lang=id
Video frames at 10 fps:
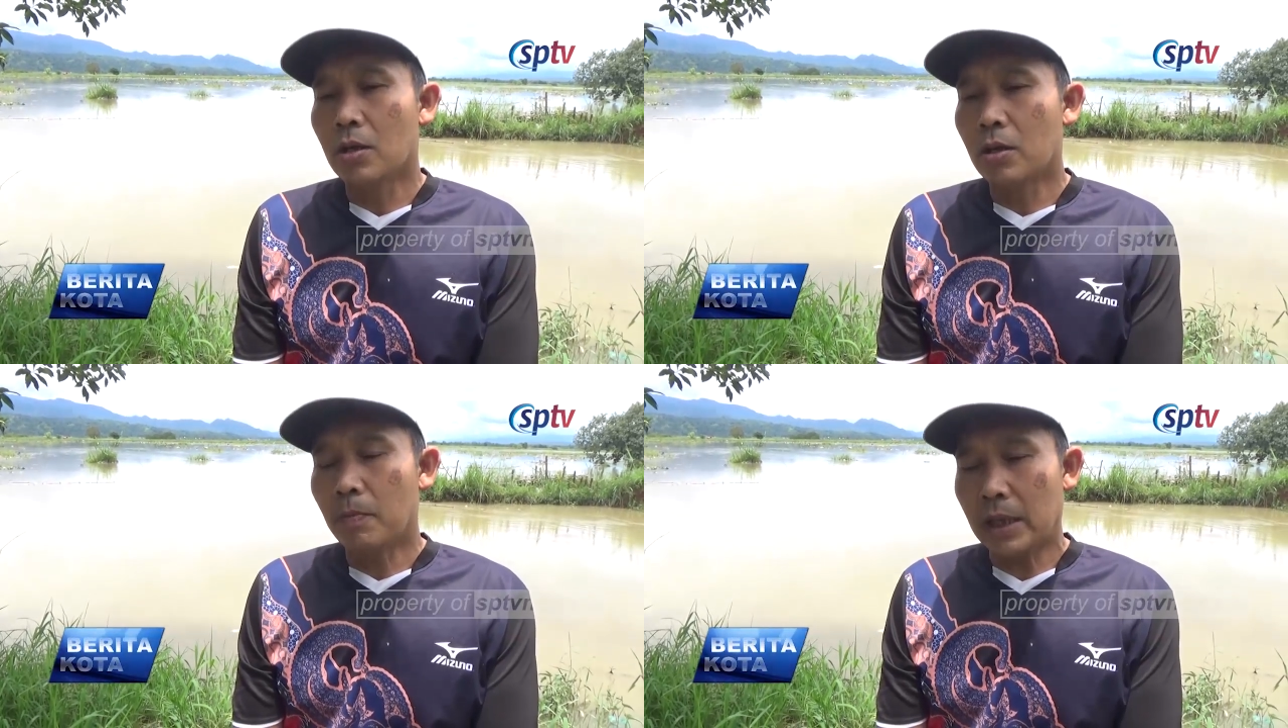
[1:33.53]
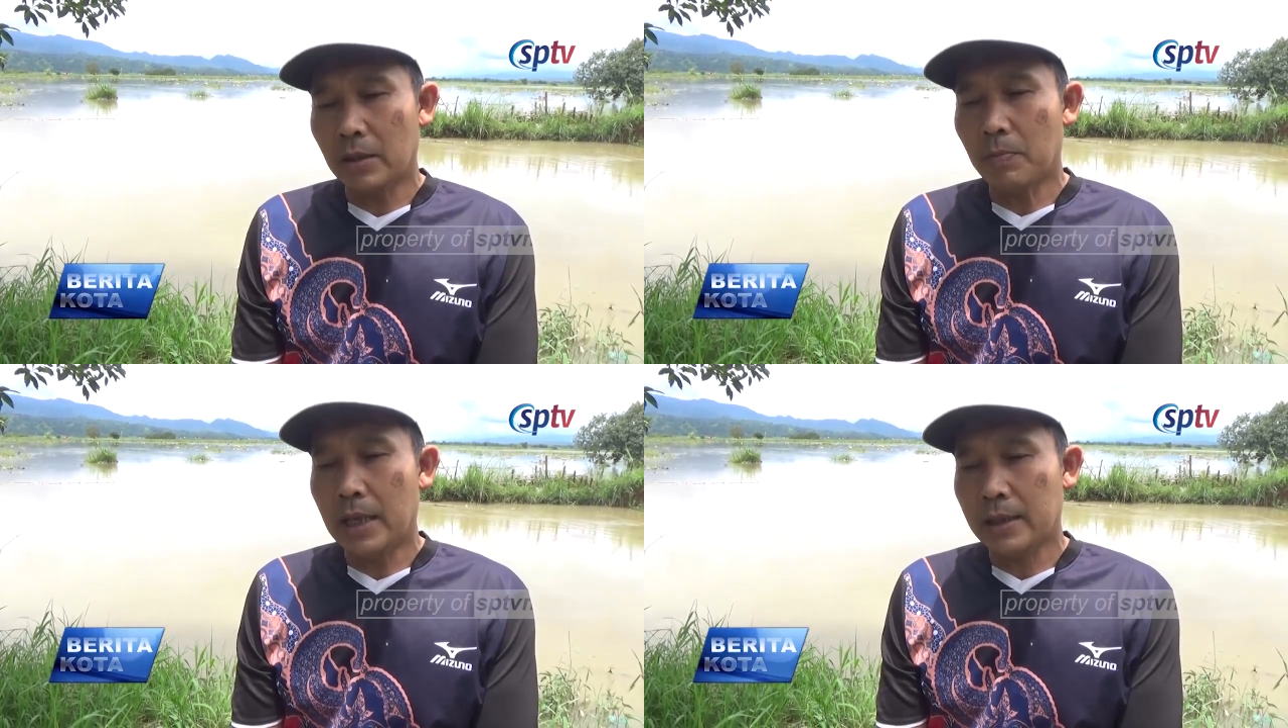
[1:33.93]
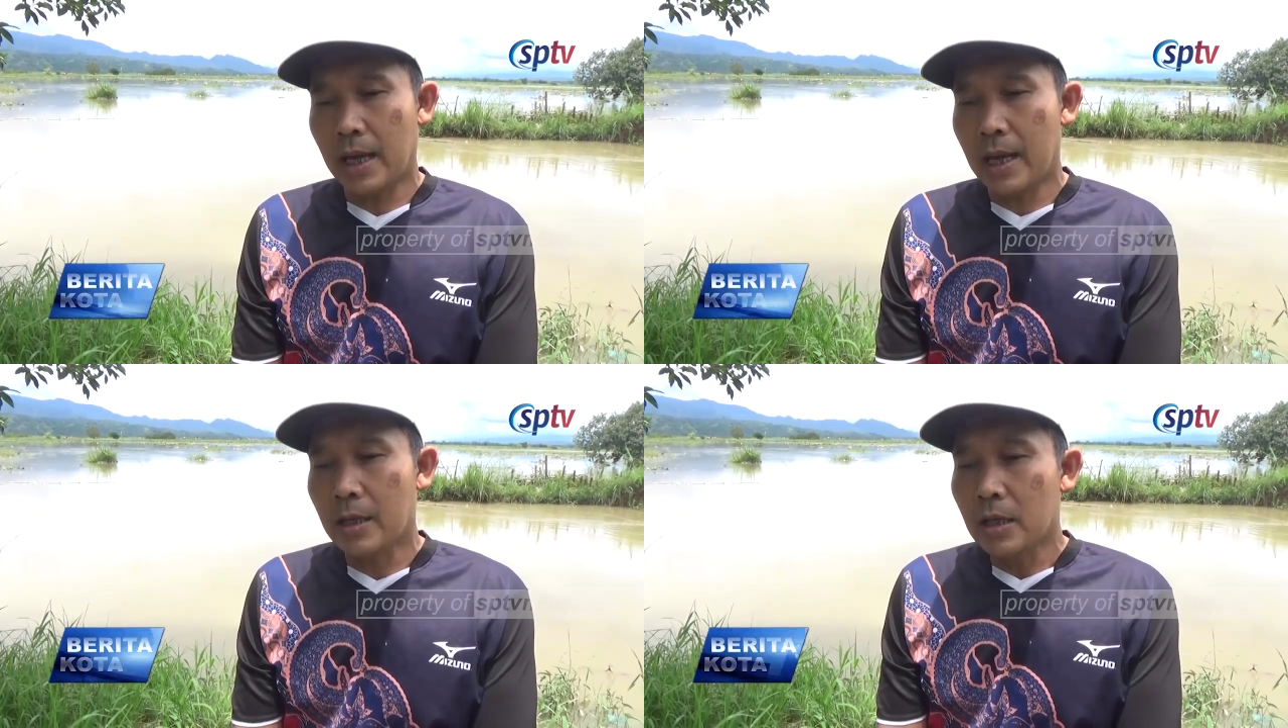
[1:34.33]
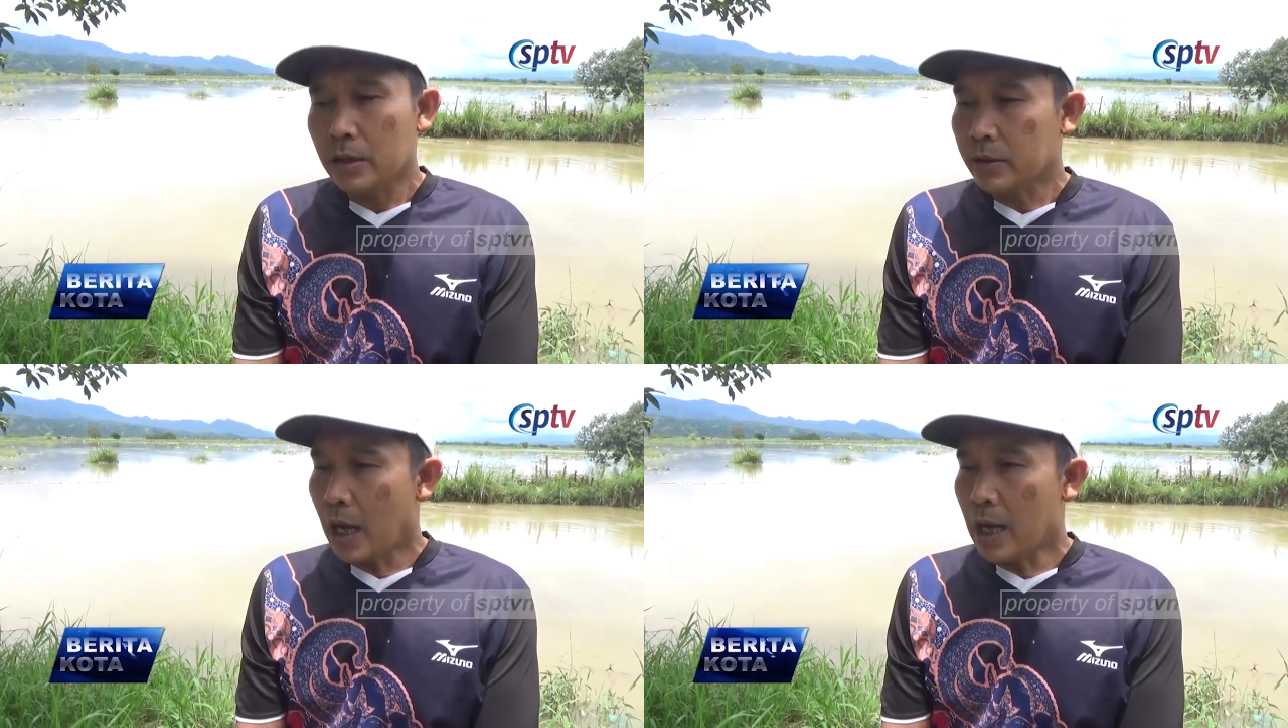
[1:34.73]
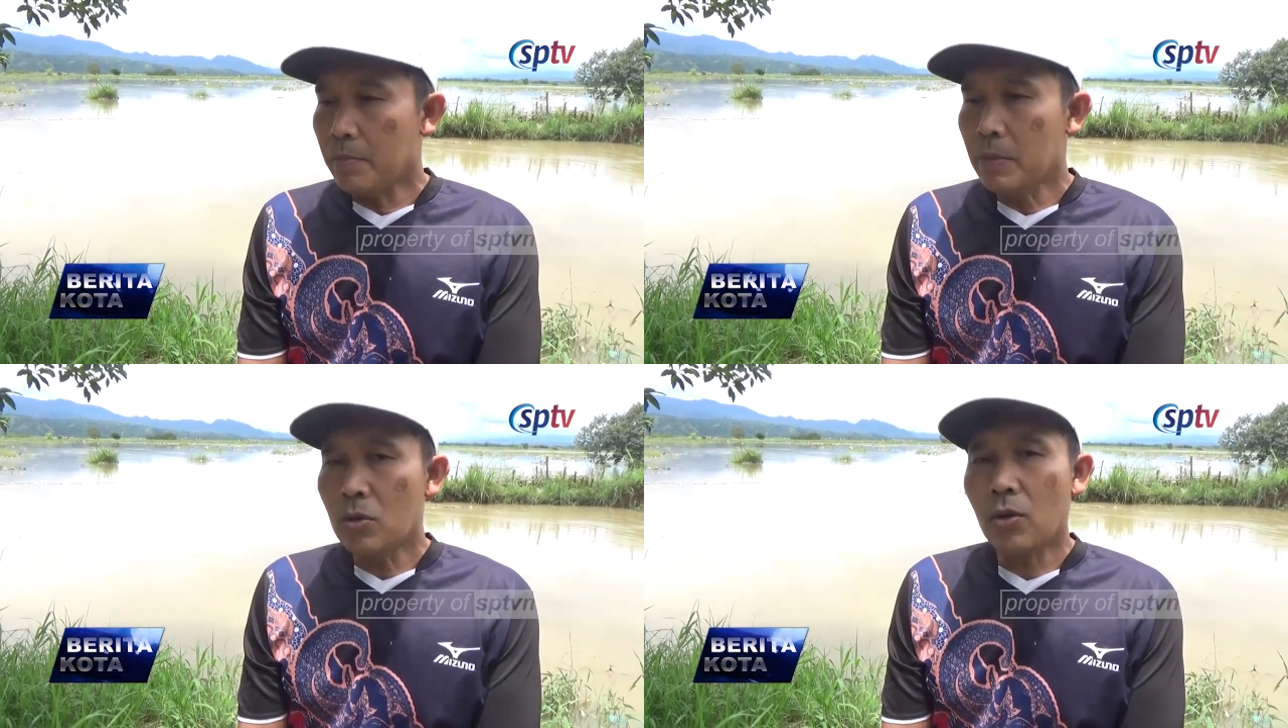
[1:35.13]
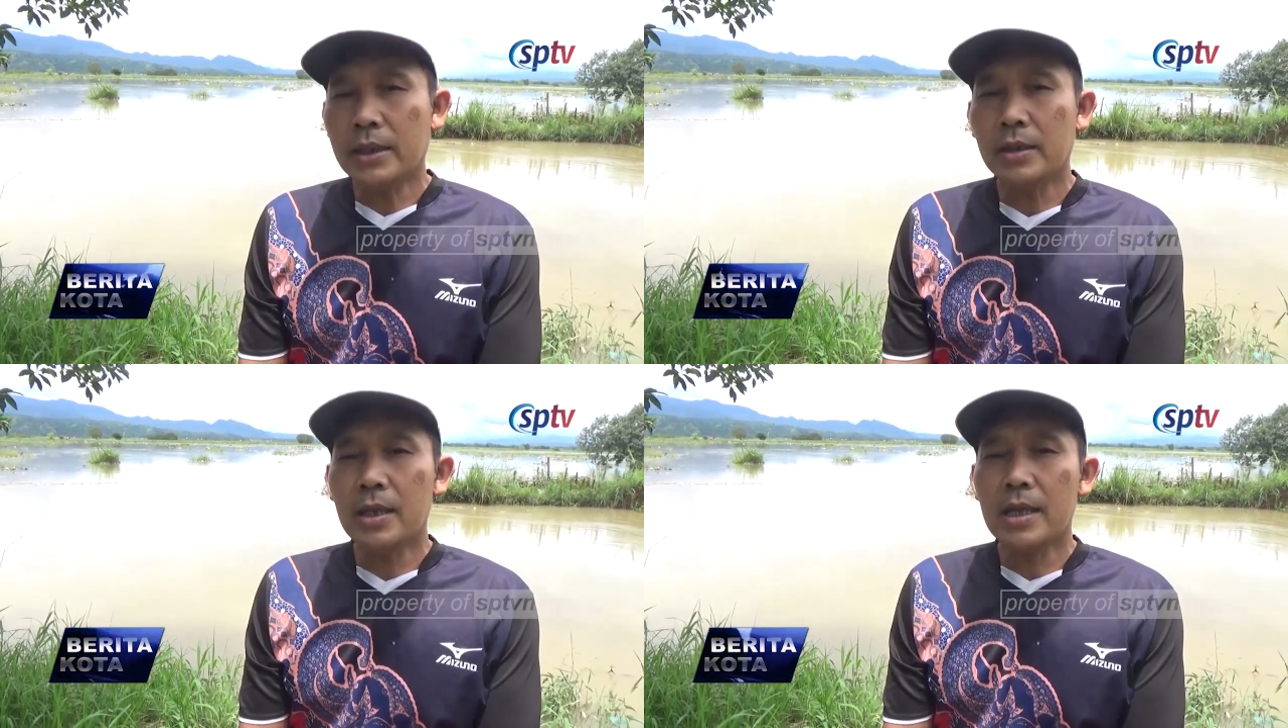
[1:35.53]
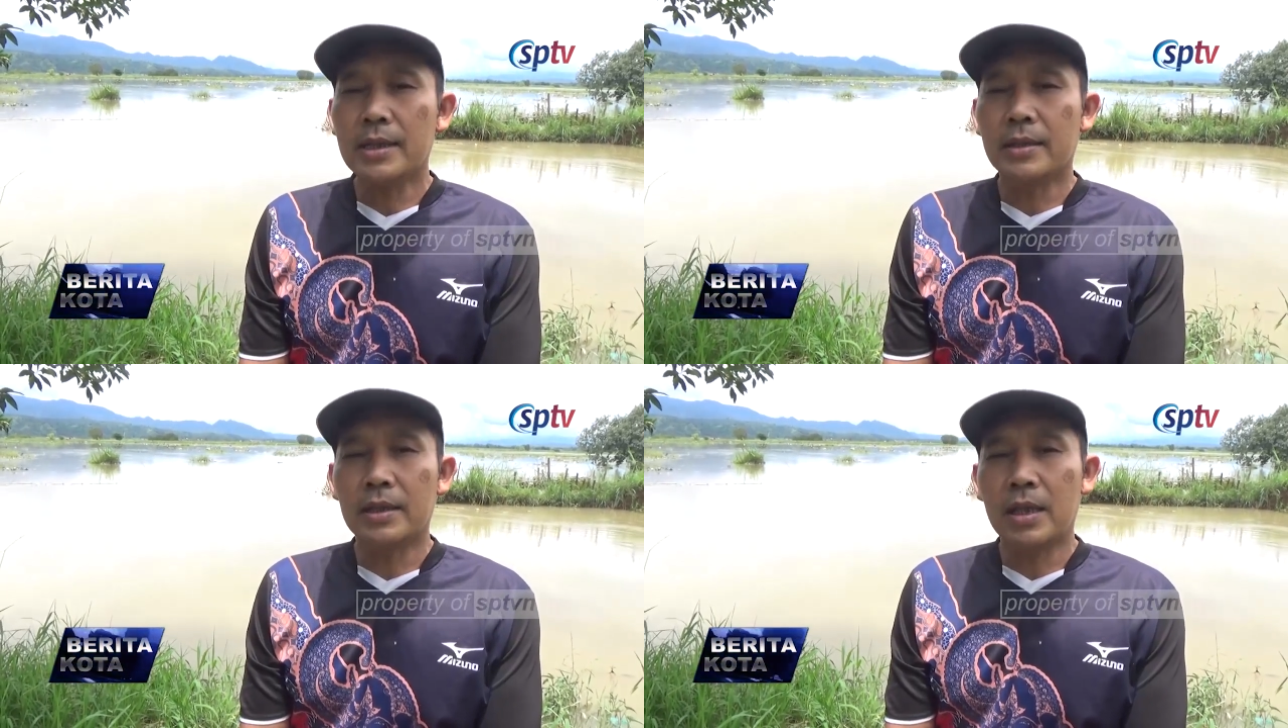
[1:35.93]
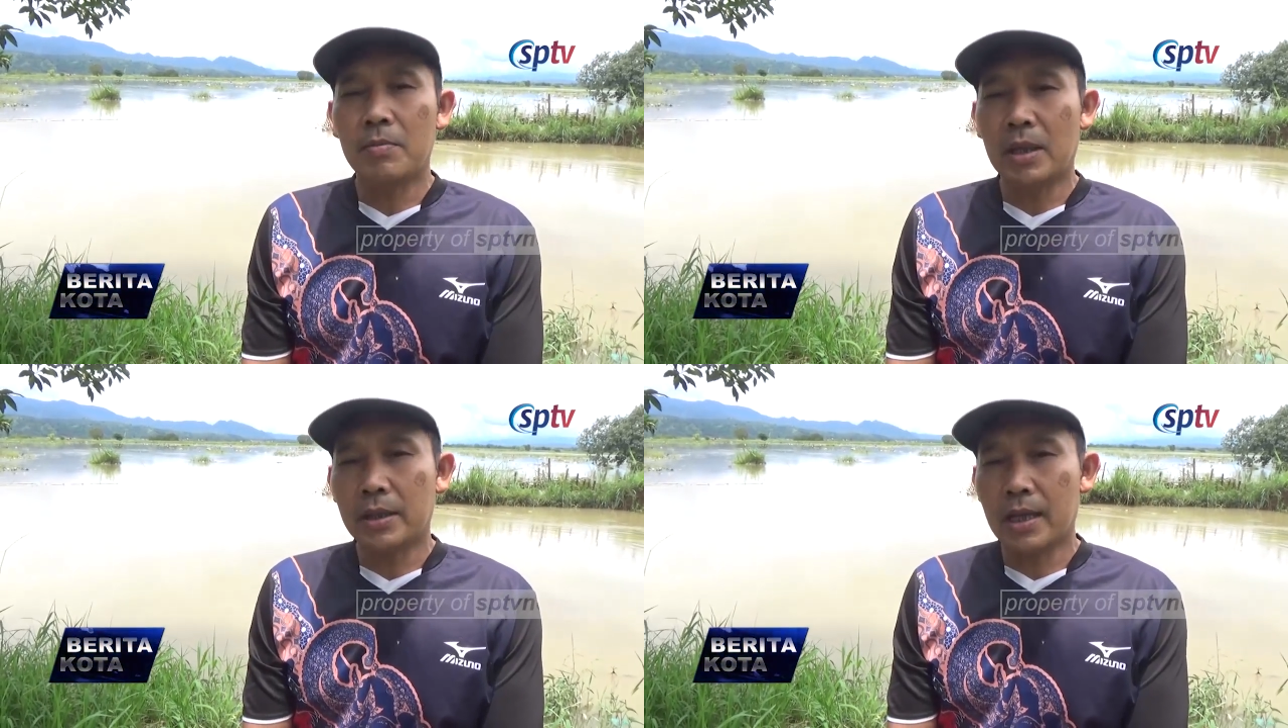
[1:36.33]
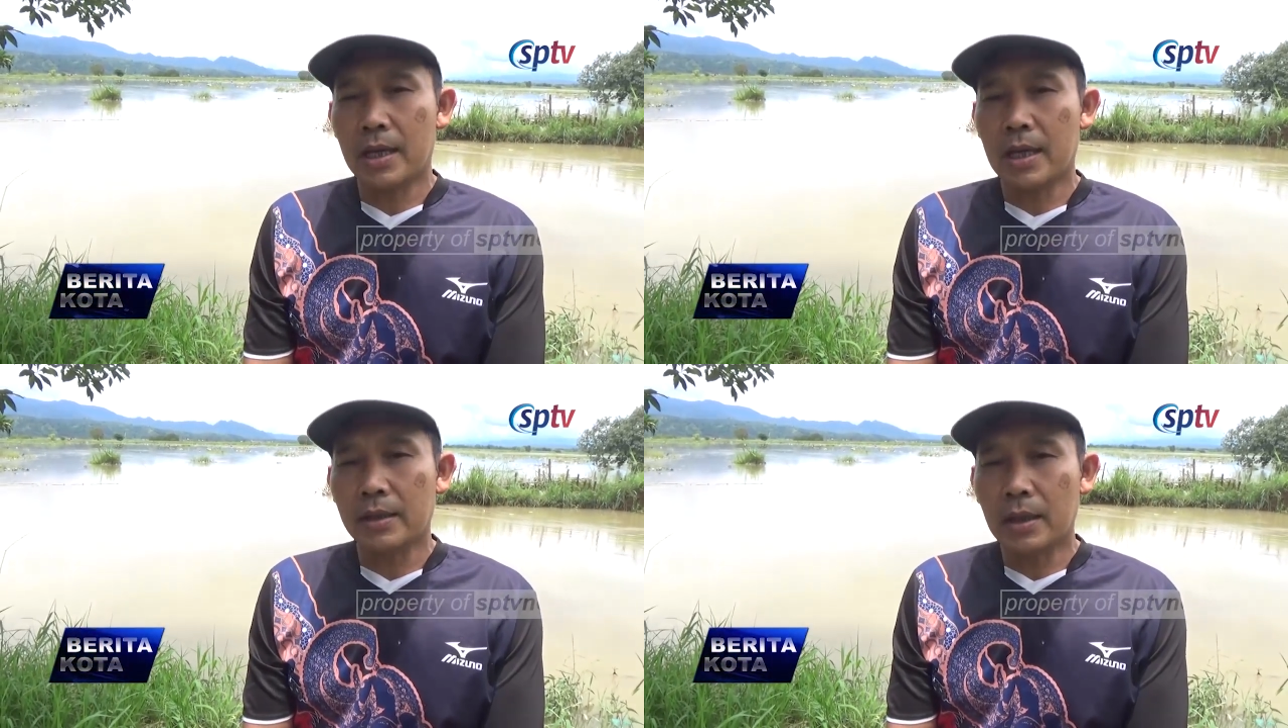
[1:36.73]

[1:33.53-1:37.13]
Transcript: oh, Patipasa sangat mengkhawatirkan tentang masyarakat